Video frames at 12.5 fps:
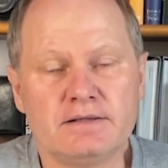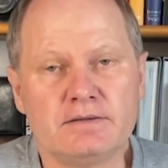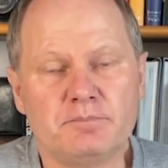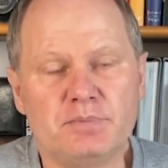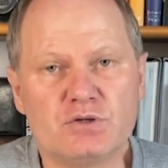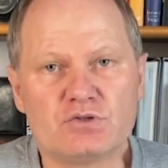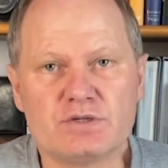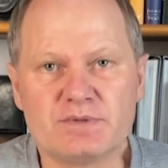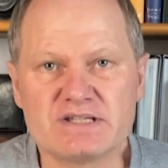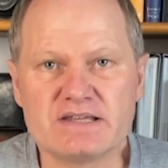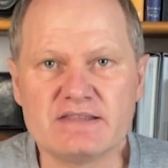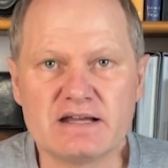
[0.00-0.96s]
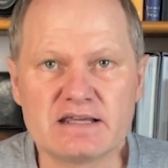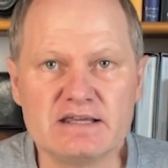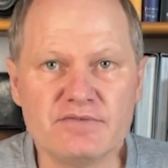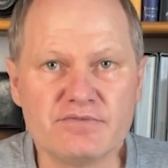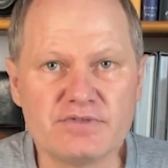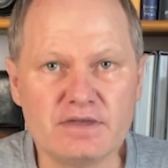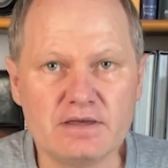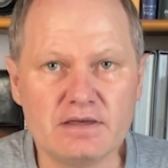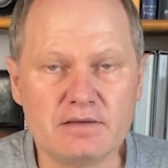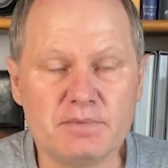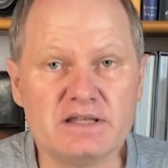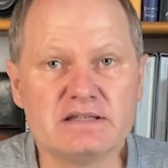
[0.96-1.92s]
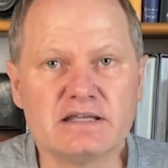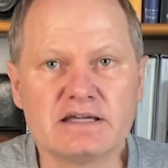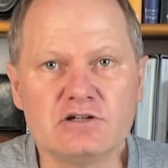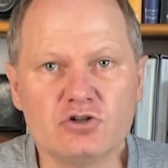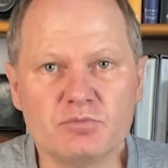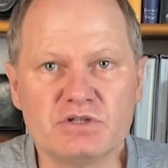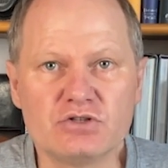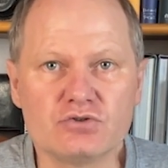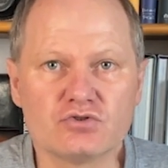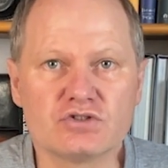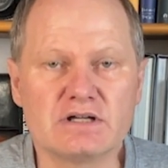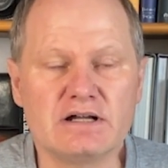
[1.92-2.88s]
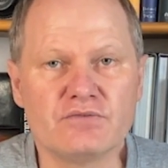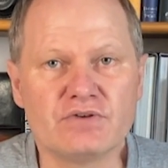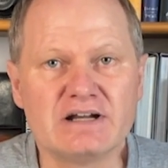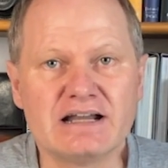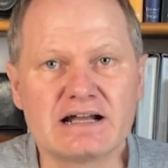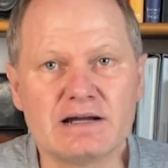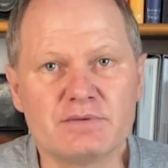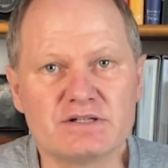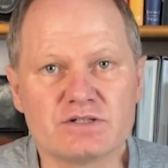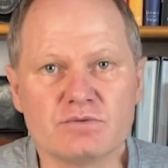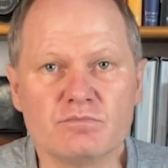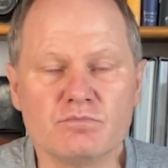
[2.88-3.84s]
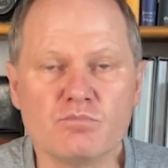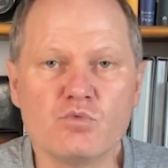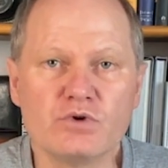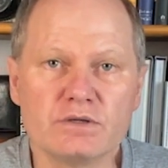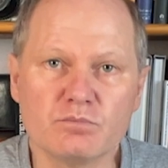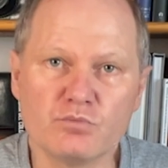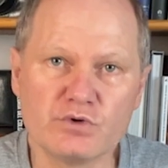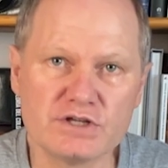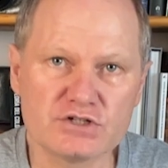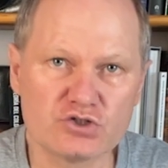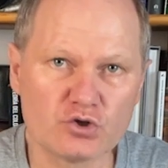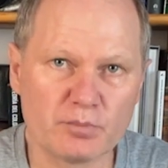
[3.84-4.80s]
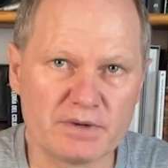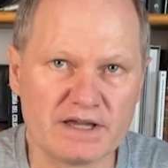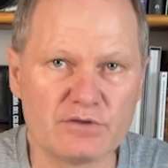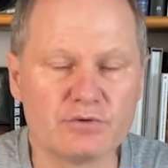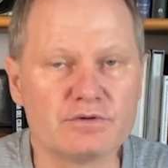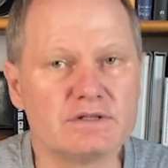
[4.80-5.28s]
Pero si vas a andar 15, 20 kilómetros, al final acabas muy, muy estropeado.